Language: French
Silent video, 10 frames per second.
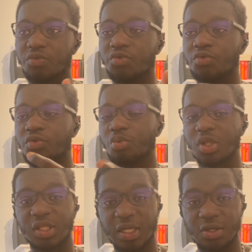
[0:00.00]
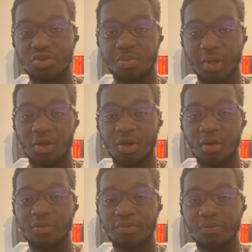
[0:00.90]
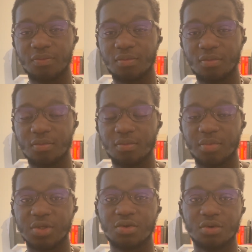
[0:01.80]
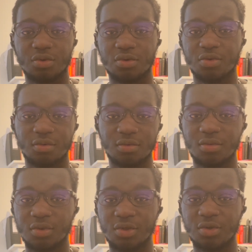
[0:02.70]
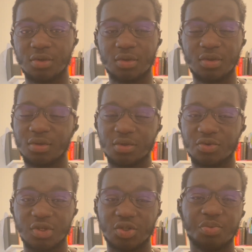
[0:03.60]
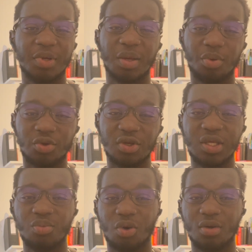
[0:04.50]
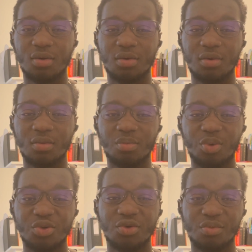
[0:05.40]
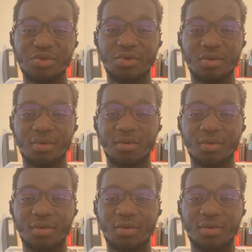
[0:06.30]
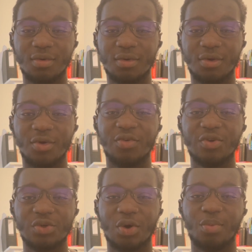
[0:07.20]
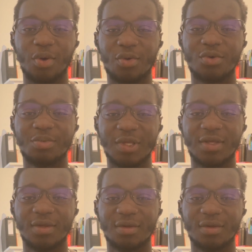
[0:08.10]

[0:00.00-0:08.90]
vu mon intellect supérieur, parce que je veux dire, je suis pas n'importe qui, moi. Moi, je suis Omzo, le futur empereur cosmique,